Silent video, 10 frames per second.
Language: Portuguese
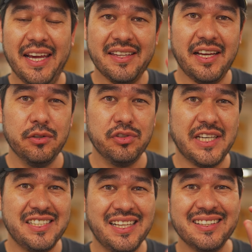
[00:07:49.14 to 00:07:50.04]
Entra aí no
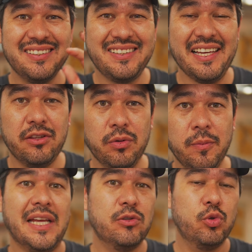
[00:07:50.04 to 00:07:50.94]
site da
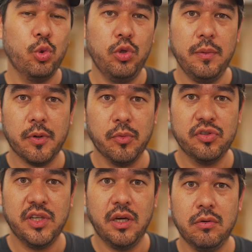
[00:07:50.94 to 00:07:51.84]
Cetro, tá tudo em
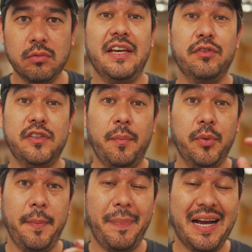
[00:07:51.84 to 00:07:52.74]
promoção, e aí você vai
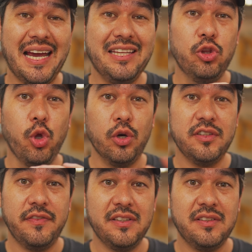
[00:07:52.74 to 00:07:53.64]
poder pagar em
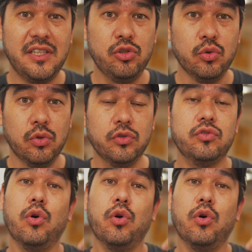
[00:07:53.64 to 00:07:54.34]
12 vezes sem juros,